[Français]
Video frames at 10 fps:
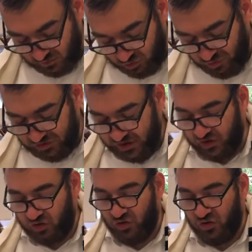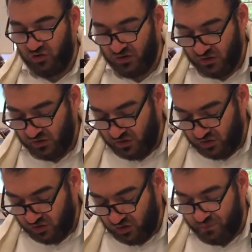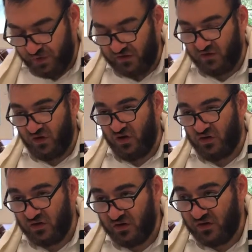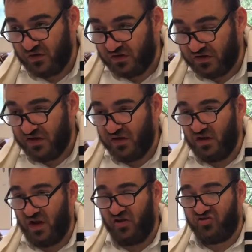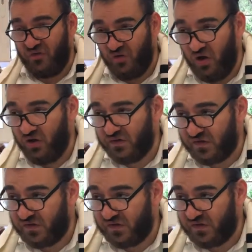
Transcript: Pour montrer que une personne qui à Shavuot